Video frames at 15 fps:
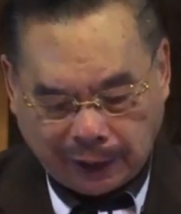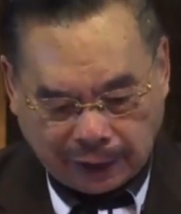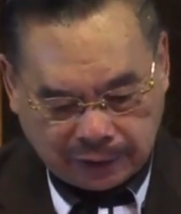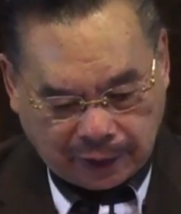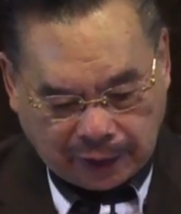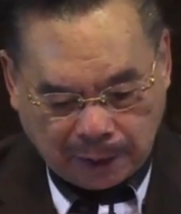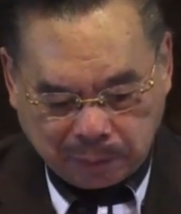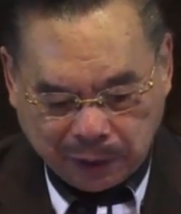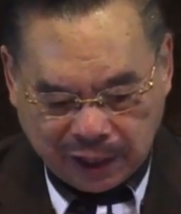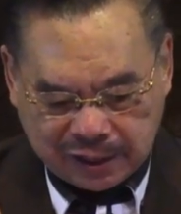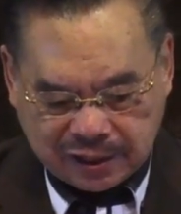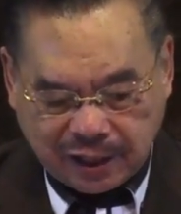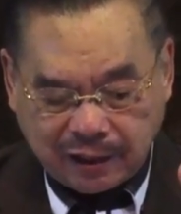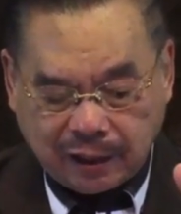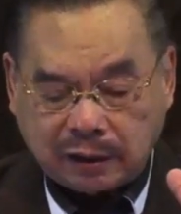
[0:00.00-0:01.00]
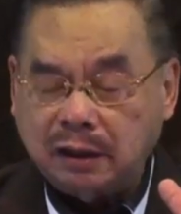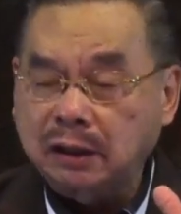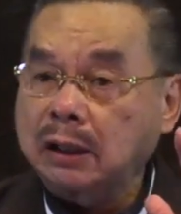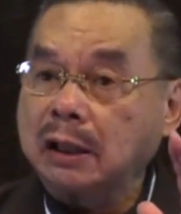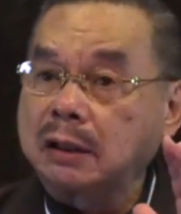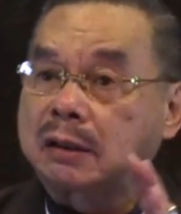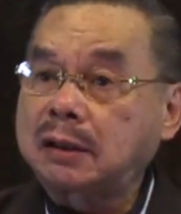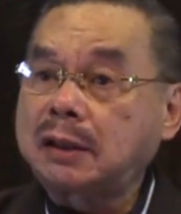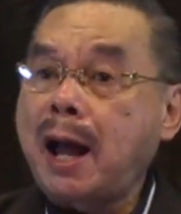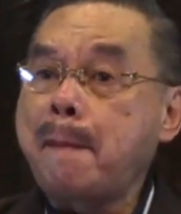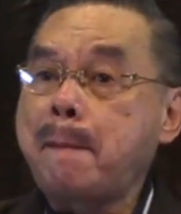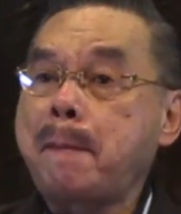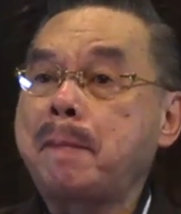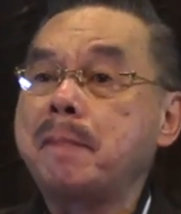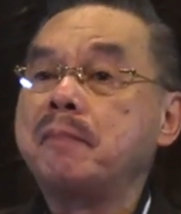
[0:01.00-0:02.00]
katakan bila saya
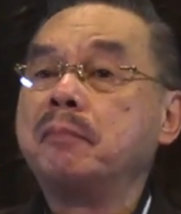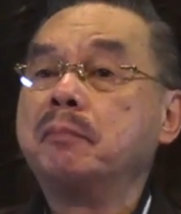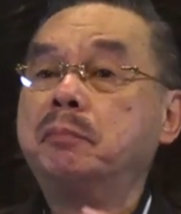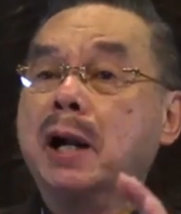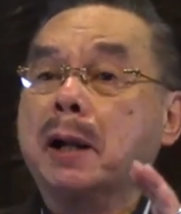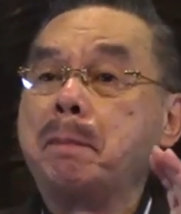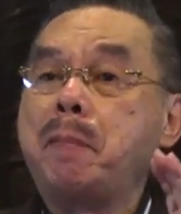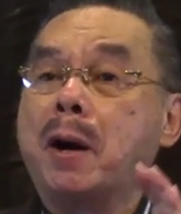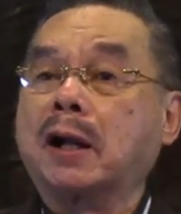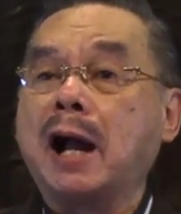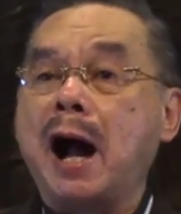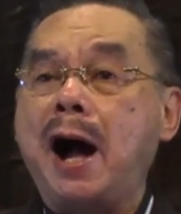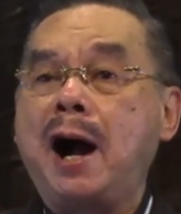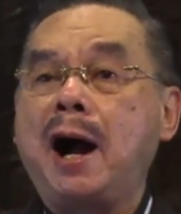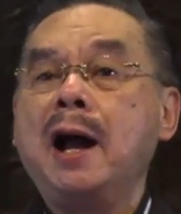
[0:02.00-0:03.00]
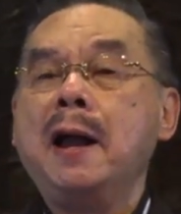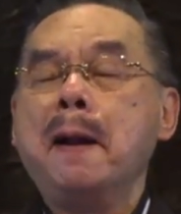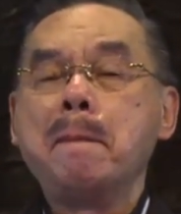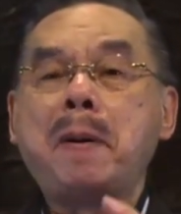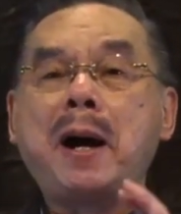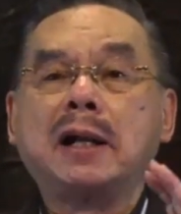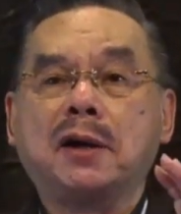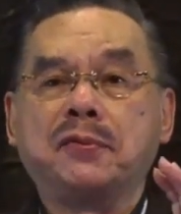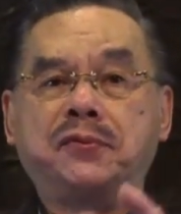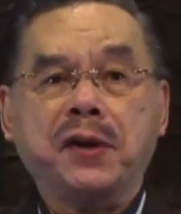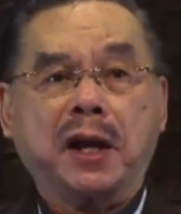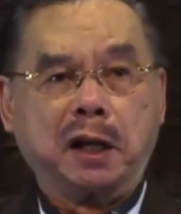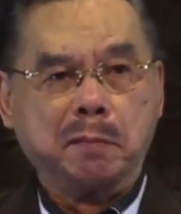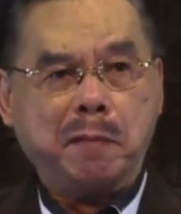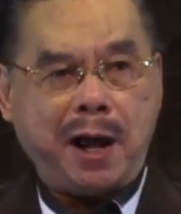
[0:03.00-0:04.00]
tetap berpegang pada
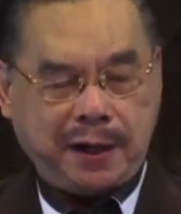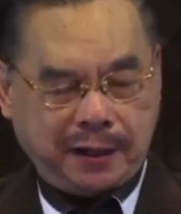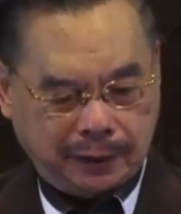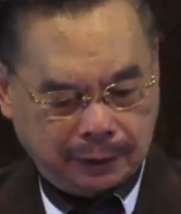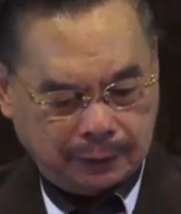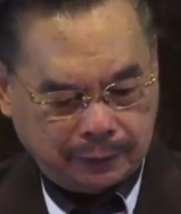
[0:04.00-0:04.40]
firman.